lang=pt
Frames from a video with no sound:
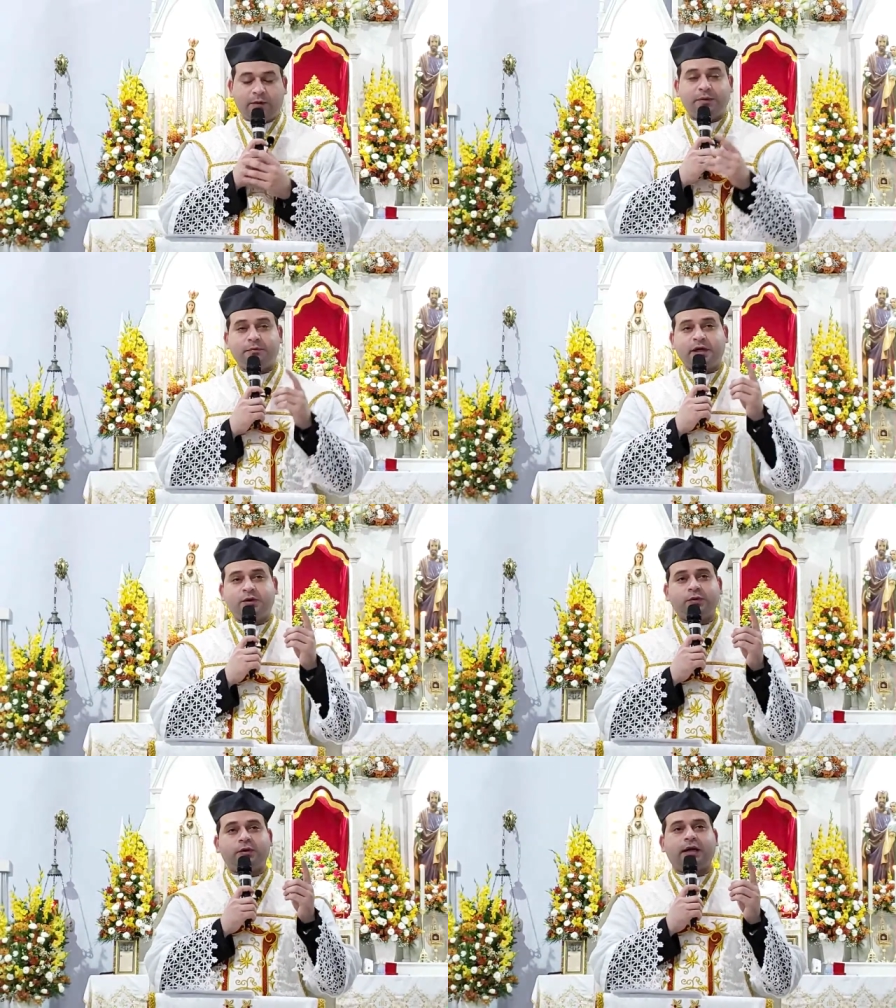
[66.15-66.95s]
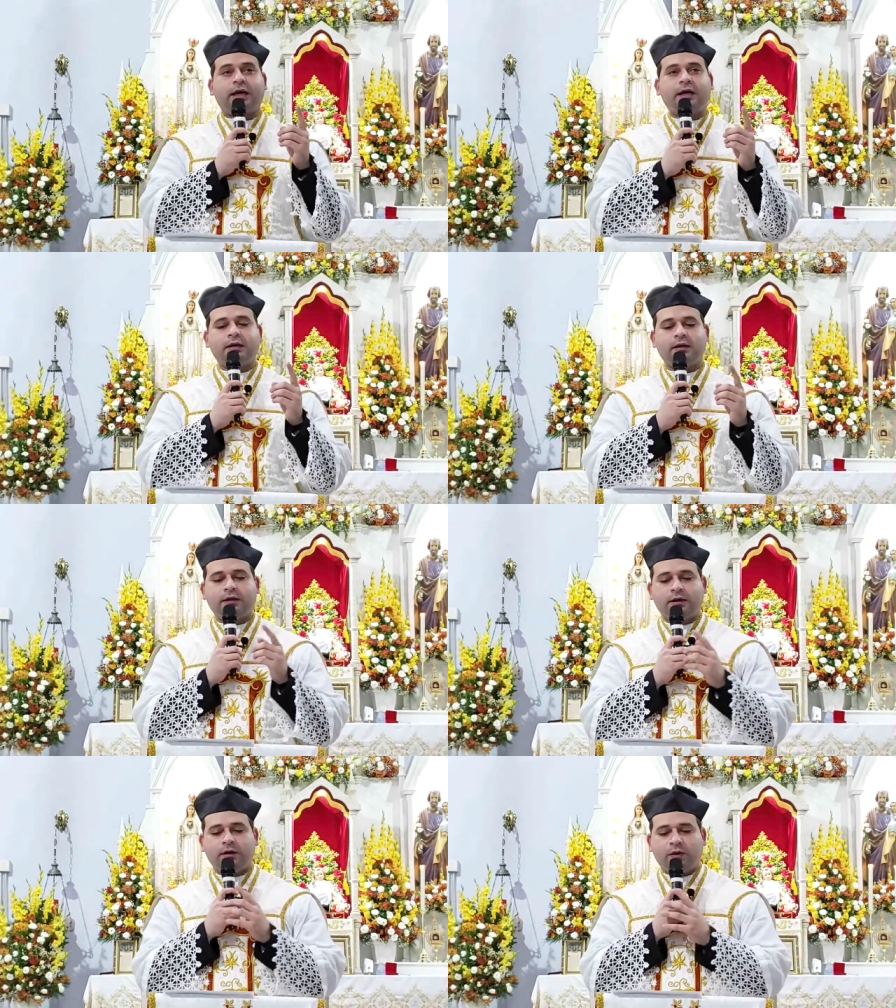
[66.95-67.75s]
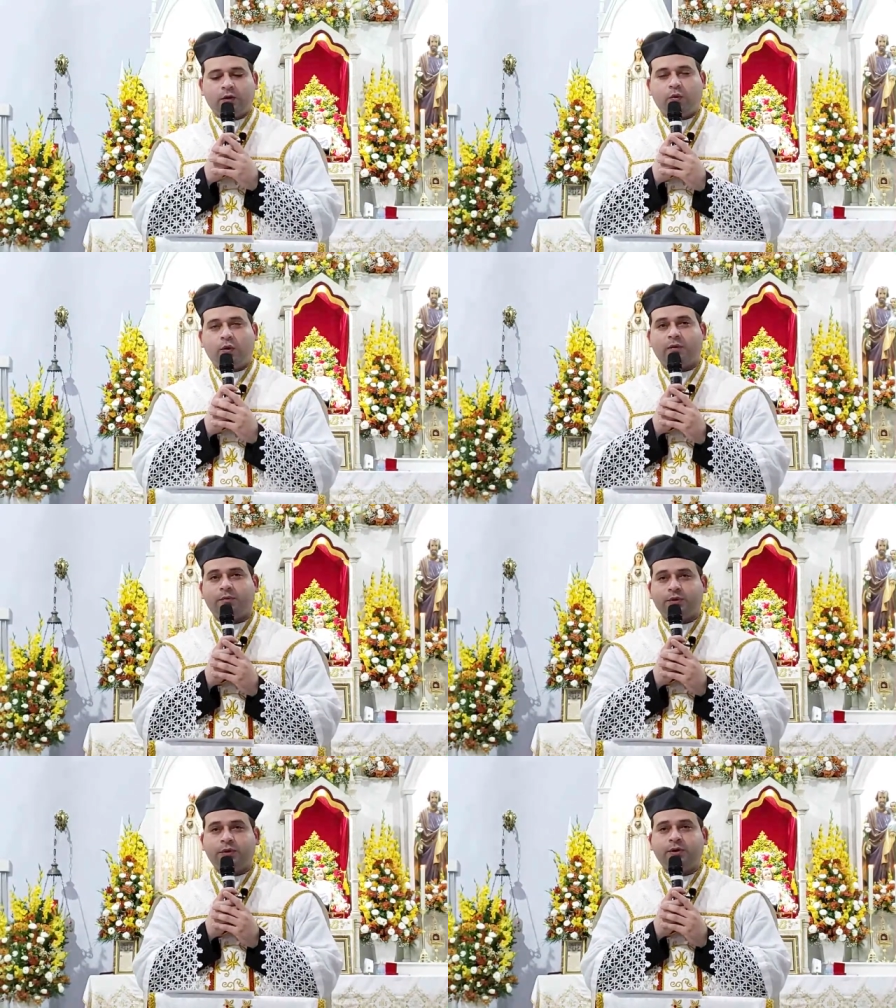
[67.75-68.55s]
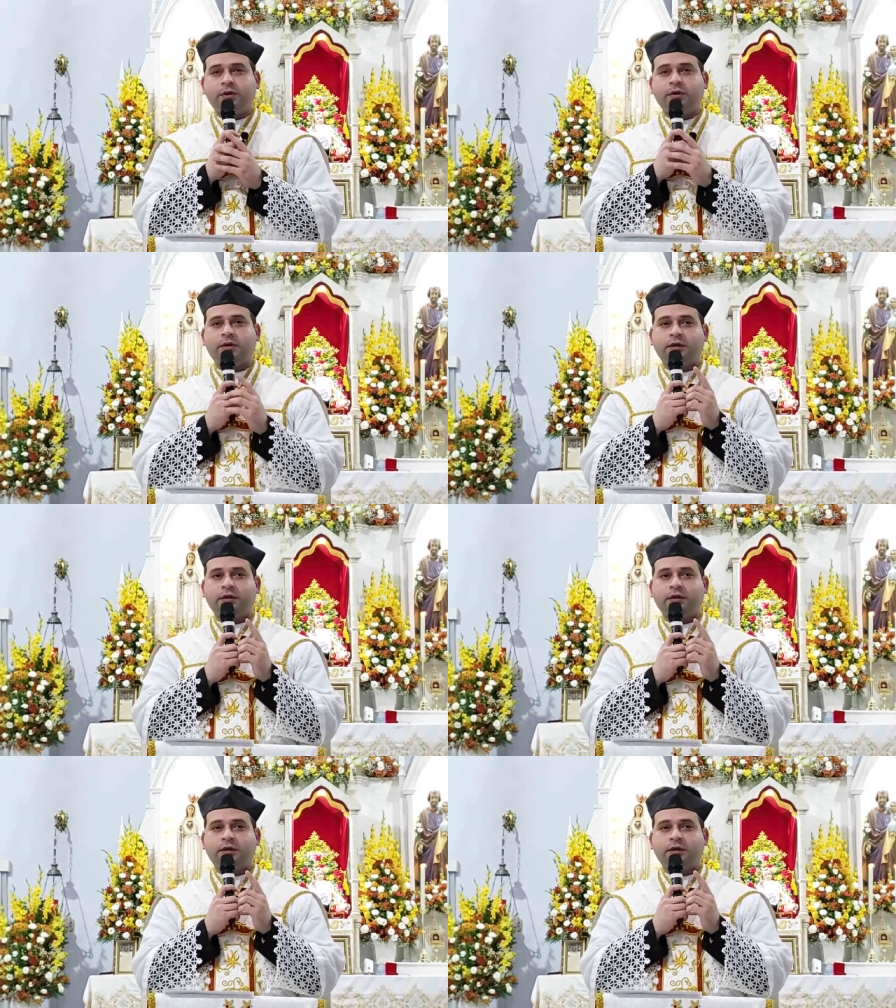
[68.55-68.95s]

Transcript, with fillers: Em primeiro lugar, o amor